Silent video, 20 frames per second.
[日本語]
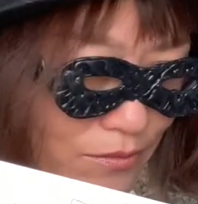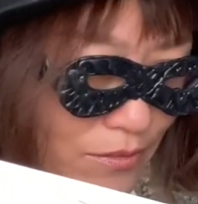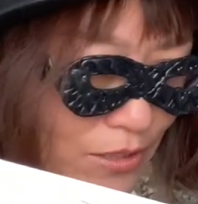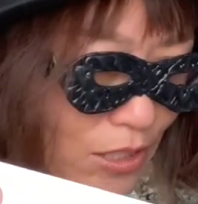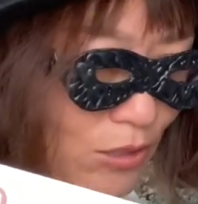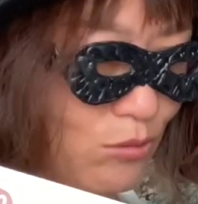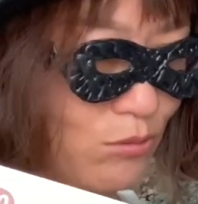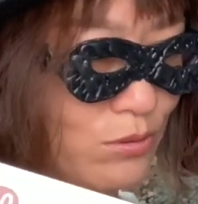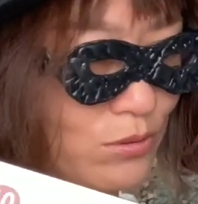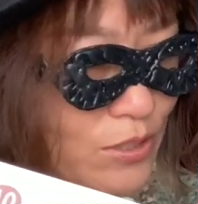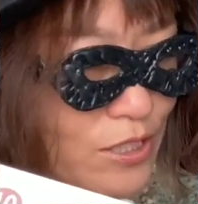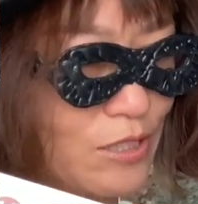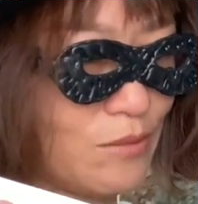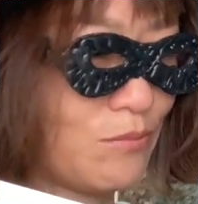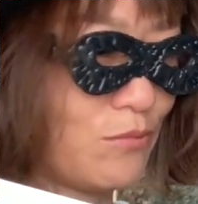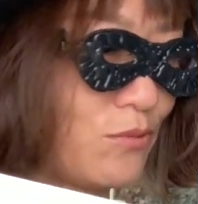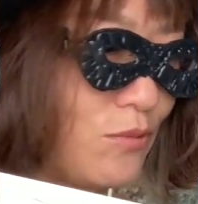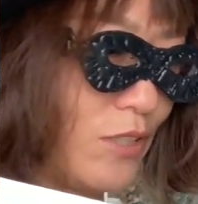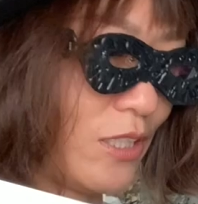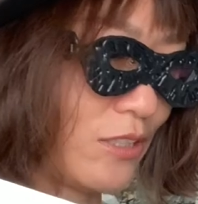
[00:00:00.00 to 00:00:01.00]
結構専
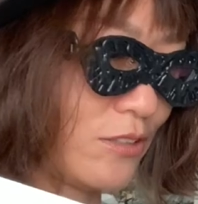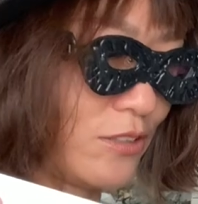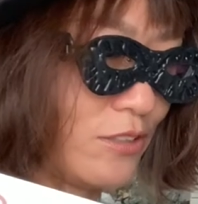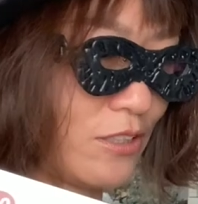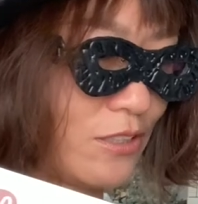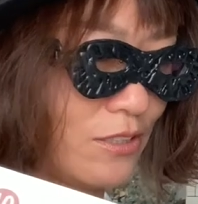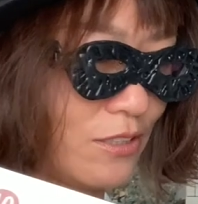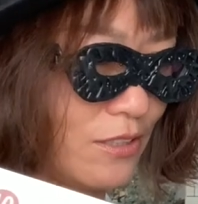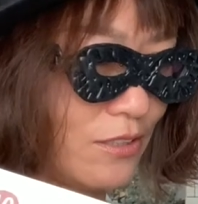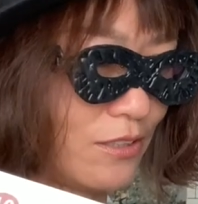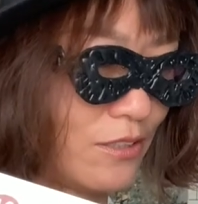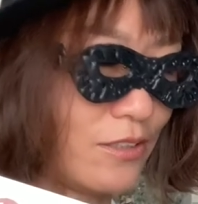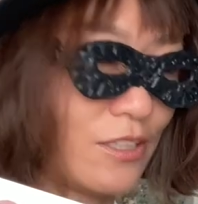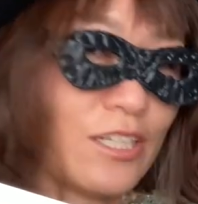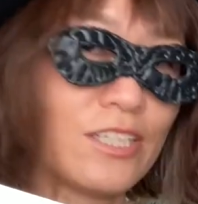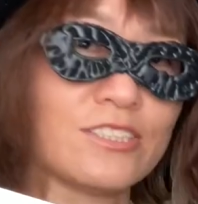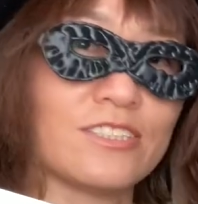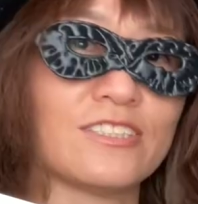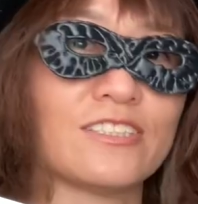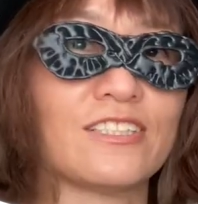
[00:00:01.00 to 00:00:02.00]
務の役者さんが
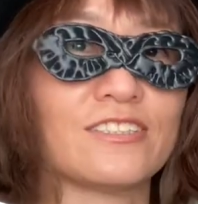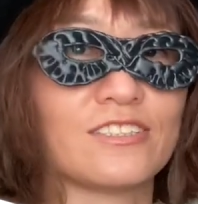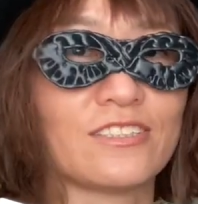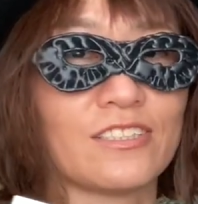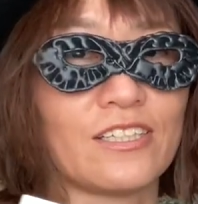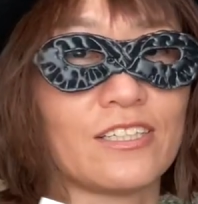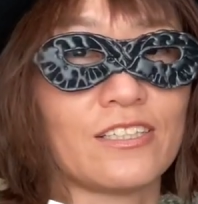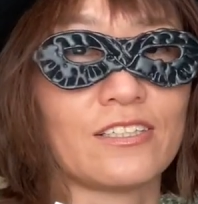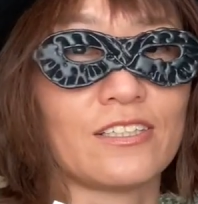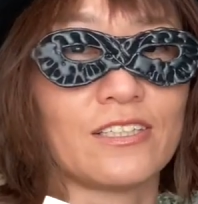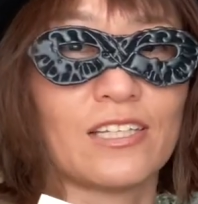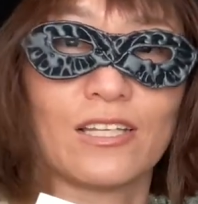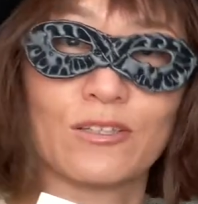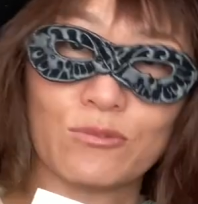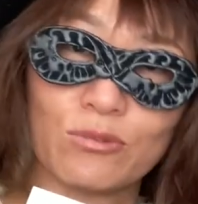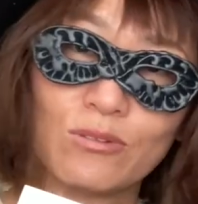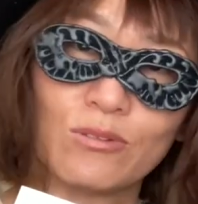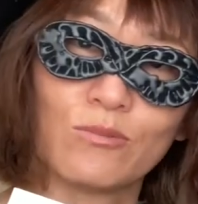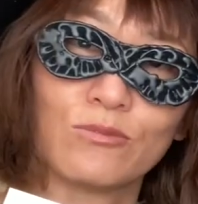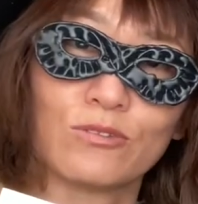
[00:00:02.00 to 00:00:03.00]
大事なんじゃないかな
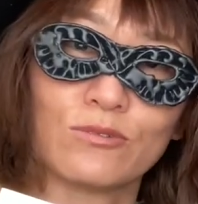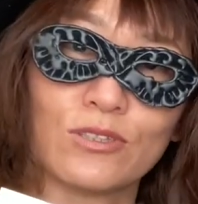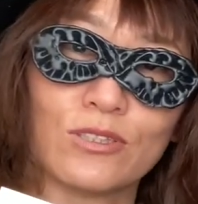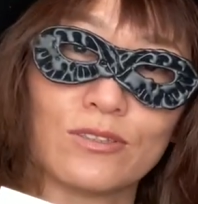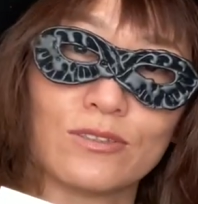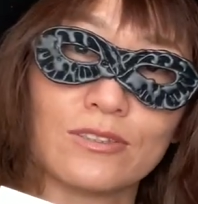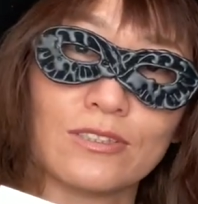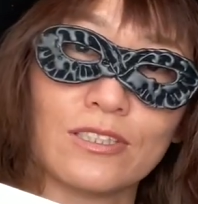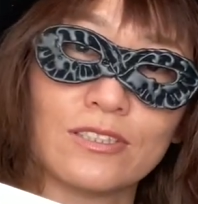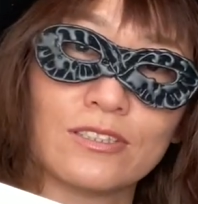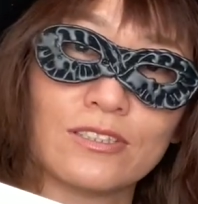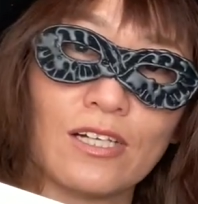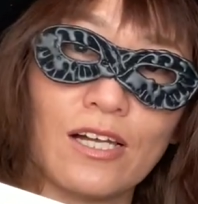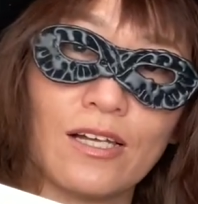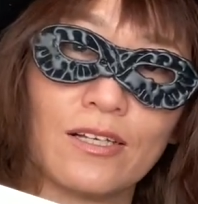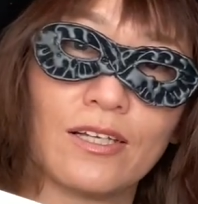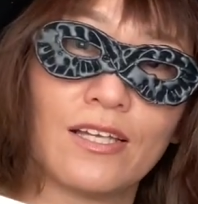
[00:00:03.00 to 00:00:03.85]
と思ってるんですが、